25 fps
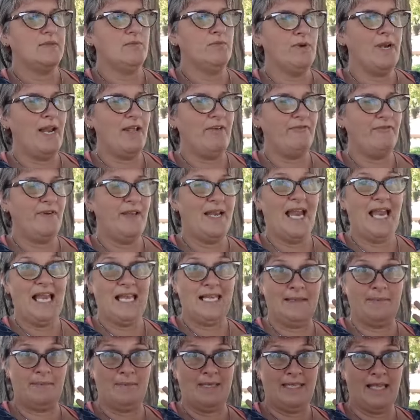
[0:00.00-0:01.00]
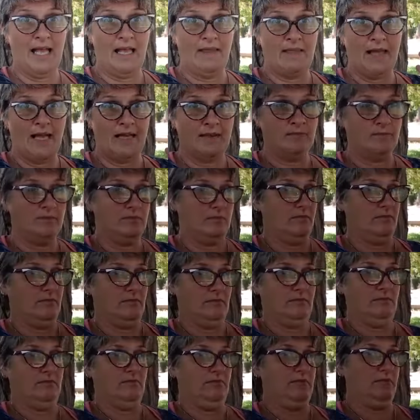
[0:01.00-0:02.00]
Una esfera es limitada,
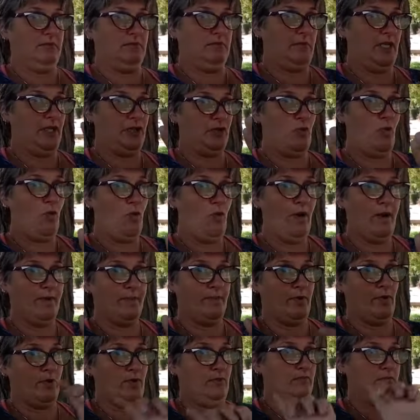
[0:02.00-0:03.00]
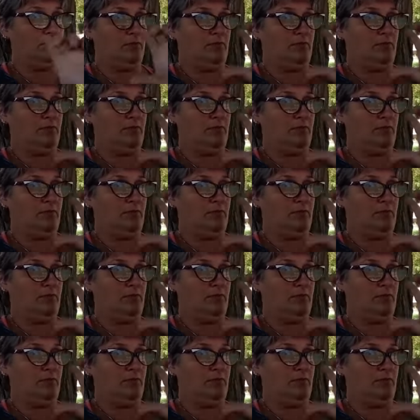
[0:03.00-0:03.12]
es un cuerpo,